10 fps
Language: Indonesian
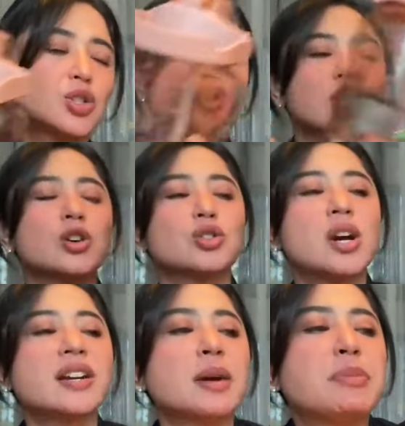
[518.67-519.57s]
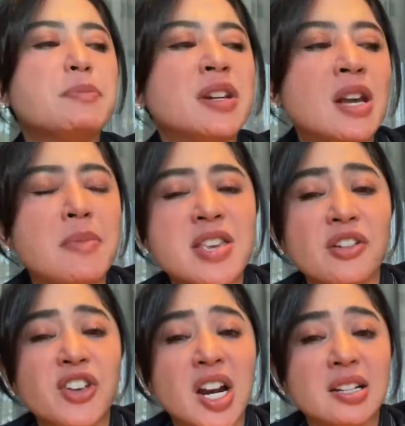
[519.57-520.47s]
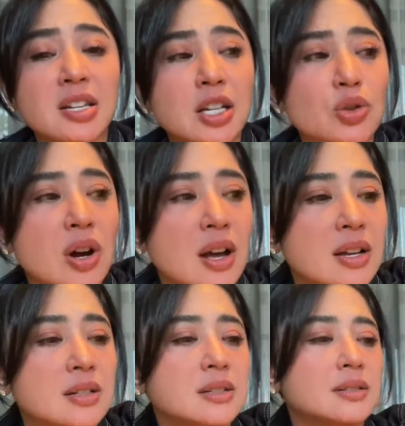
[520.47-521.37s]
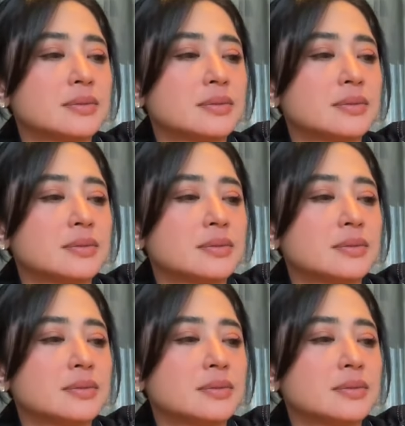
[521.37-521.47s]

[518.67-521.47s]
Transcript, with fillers: sunio itu kan yang bibirnya banyak fillernya itu kan